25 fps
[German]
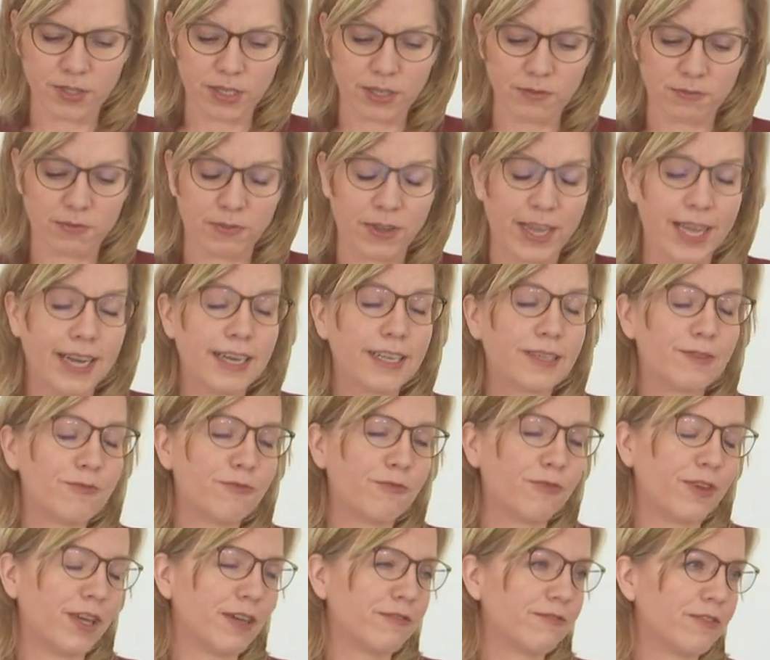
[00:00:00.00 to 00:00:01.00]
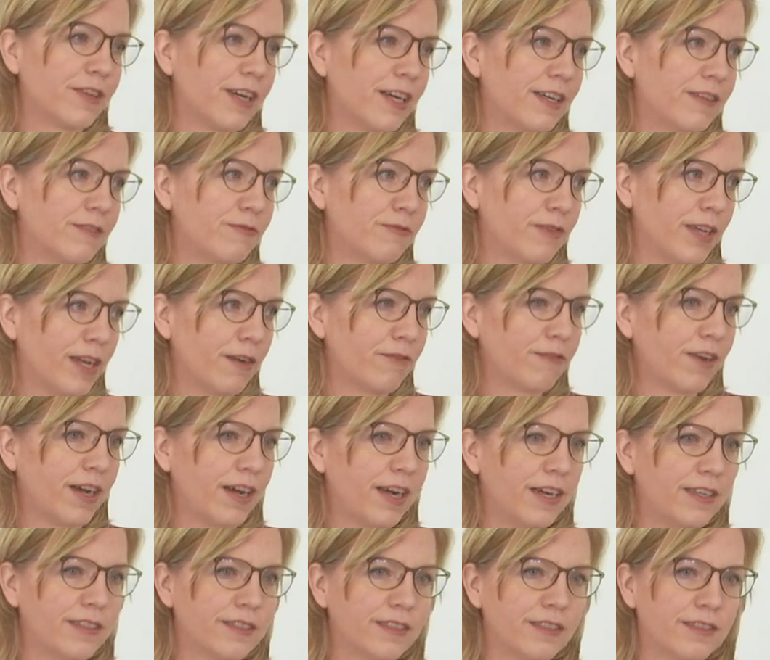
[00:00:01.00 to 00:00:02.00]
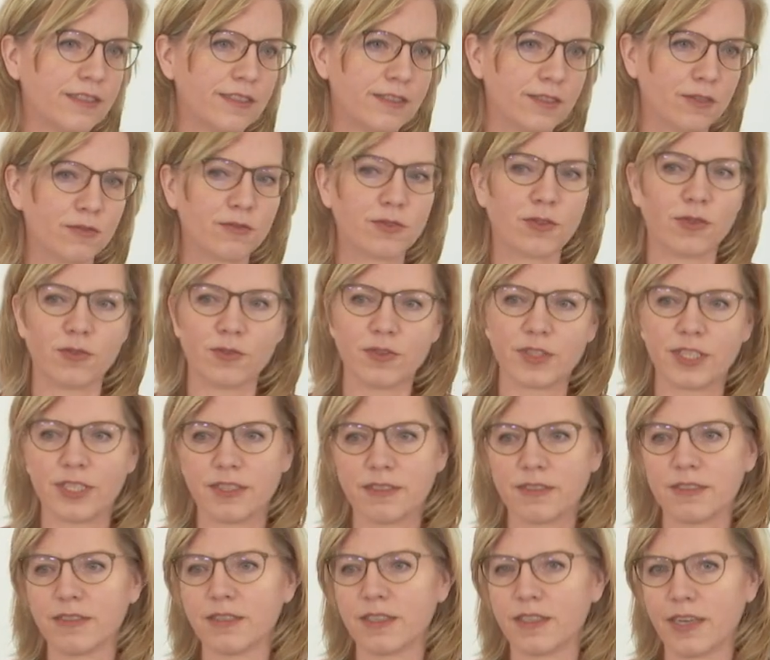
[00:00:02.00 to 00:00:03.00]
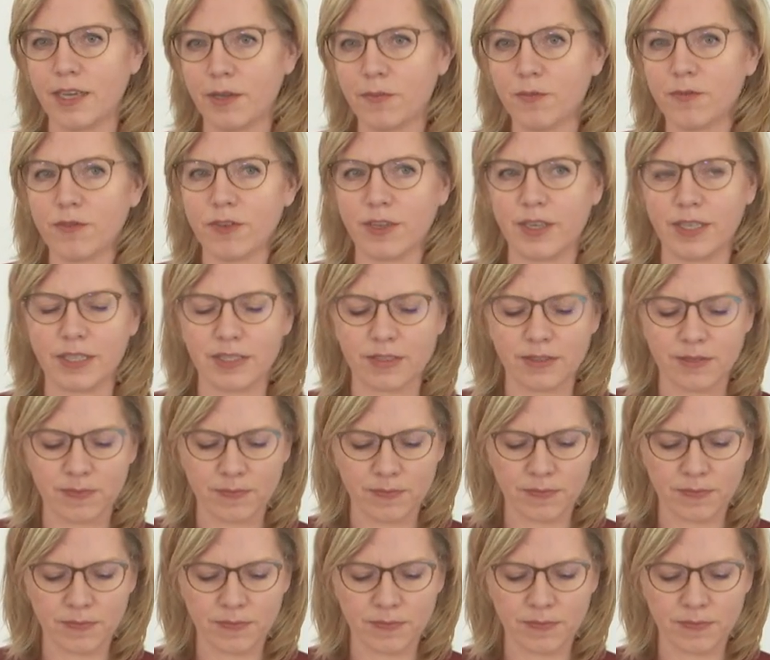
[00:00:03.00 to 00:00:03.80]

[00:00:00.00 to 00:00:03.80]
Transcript: gefährlichem Fehlverhalten, das aufgrund dessen ein Leben verliert.